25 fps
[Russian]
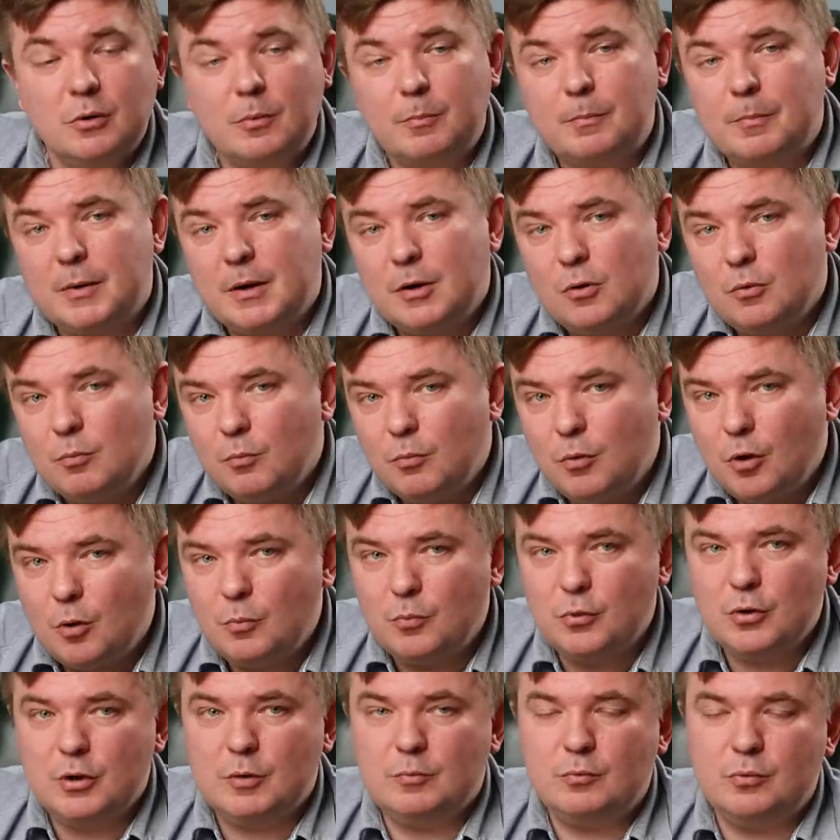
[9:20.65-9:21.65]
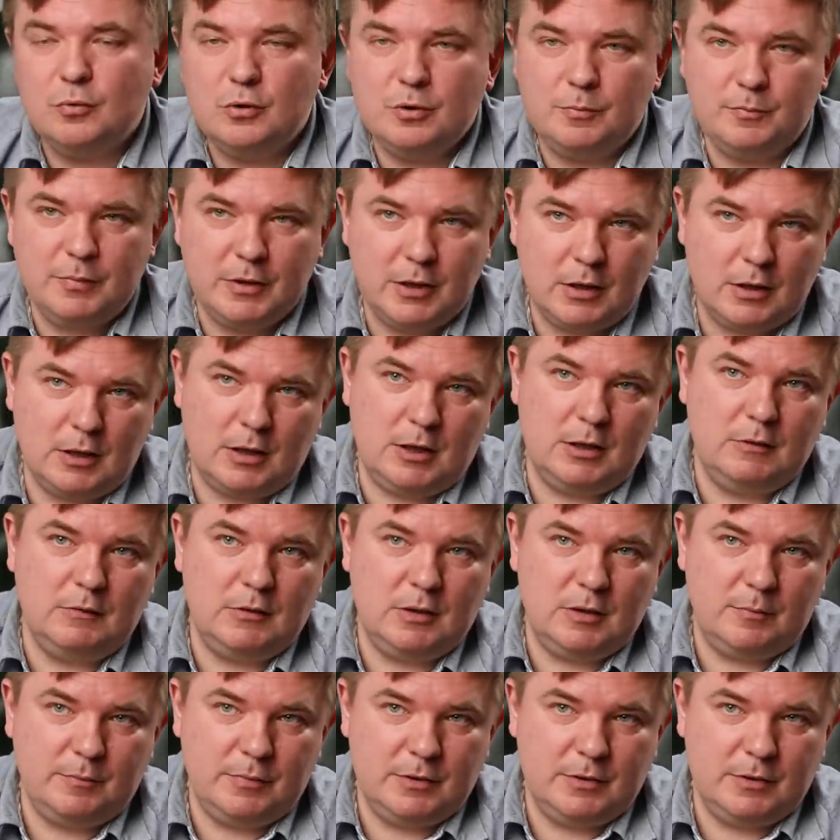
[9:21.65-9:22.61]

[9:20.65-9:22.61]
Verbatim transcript: Он по-любому их будет перекладывать на